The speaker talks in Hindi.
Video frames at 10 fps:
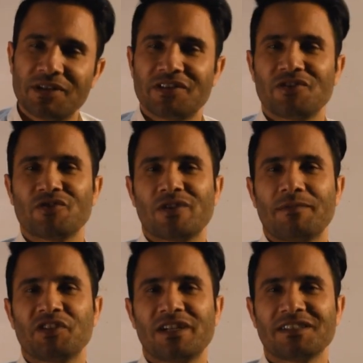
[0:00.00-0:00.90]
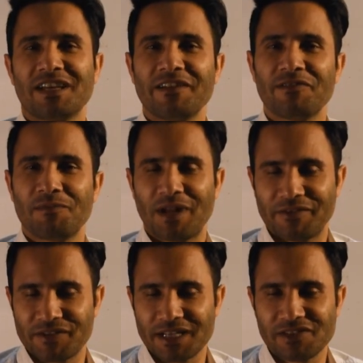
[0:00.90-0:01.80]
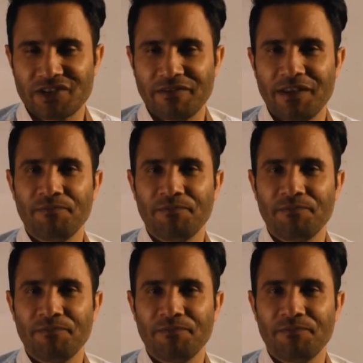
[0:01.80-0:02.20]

दिस इज नुसला मिशल अंसारी फ्रॉम लाइफ स्किल्स टीवी